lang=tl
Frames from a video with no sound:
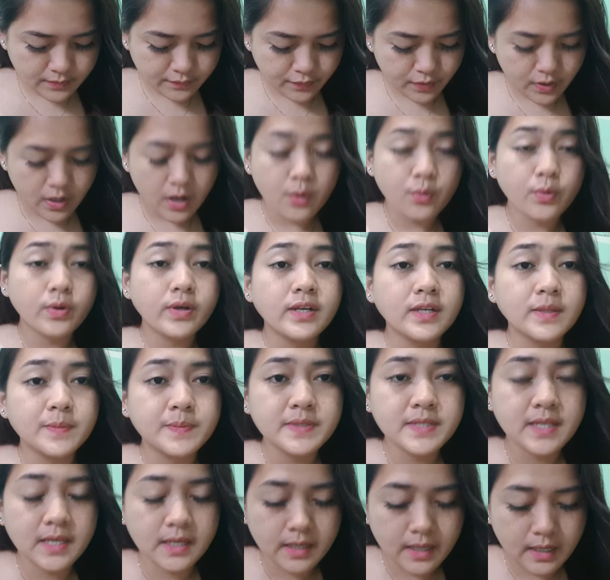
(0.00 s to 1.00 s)
For our
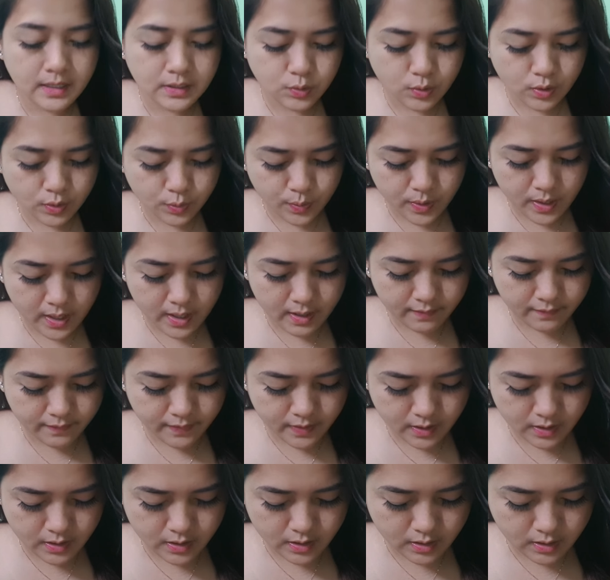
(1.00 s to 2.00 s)
lipstick, guys, what we have
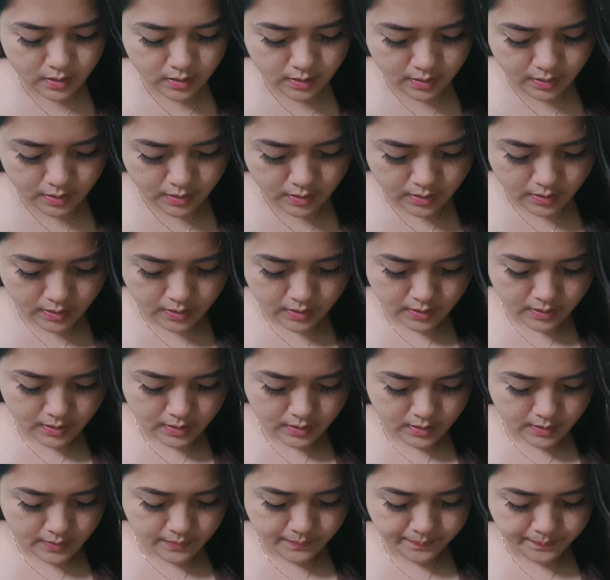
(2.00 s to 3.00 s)
here
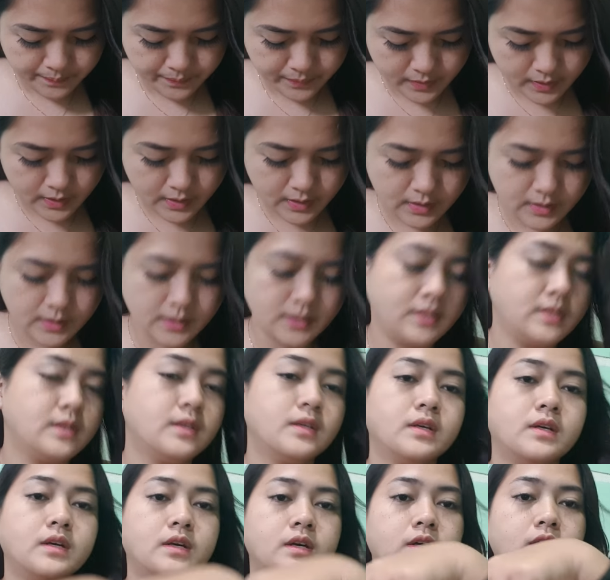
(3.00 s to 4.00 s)
is
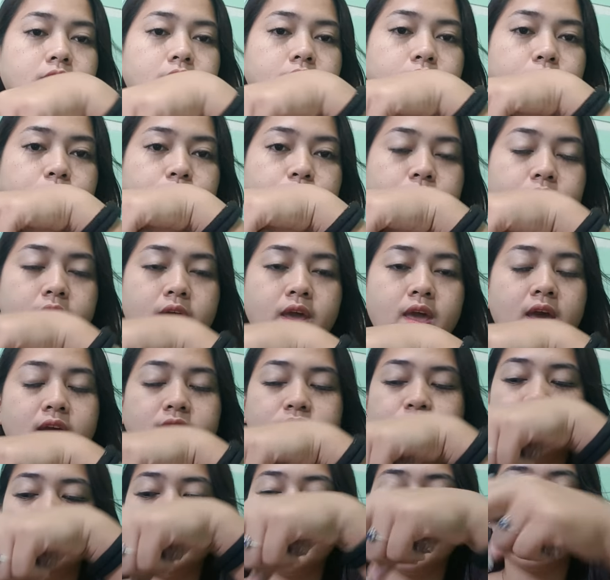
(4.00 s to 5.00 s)
or I
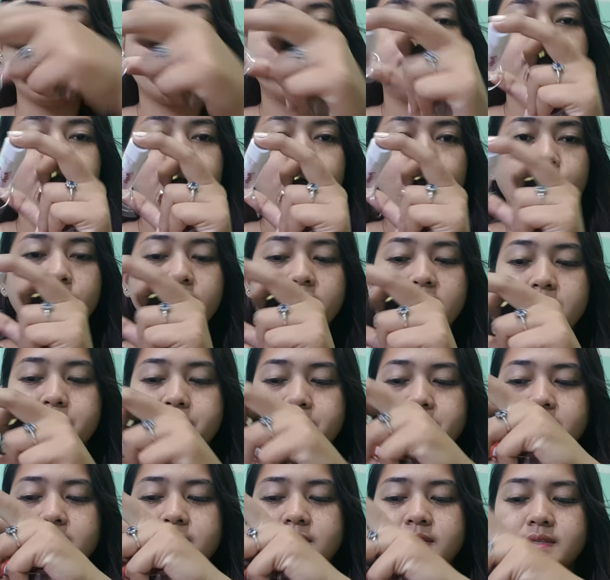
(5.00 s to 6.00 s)
actually have four
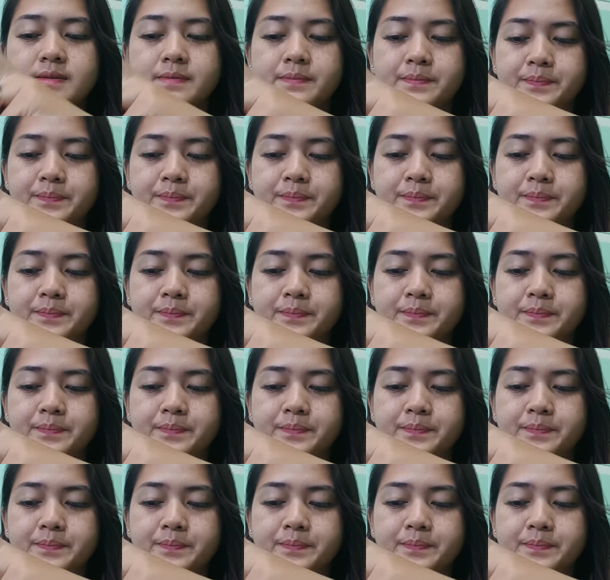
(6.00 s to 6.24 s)
lippies.